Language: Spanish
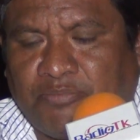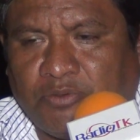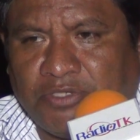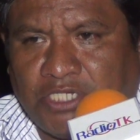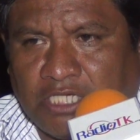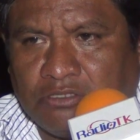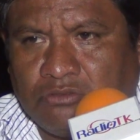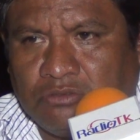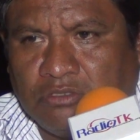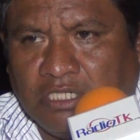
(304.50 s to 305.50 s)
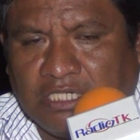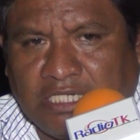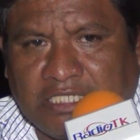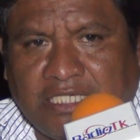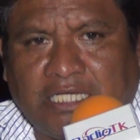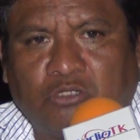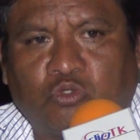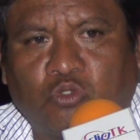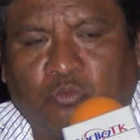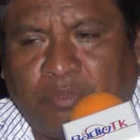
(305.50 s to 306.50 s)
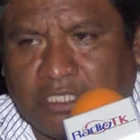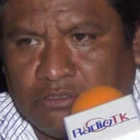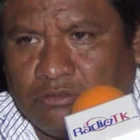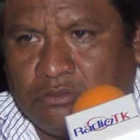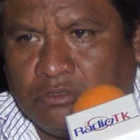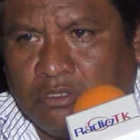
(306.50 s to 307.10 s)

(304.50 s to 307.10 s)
aprovechando que sigan usurpando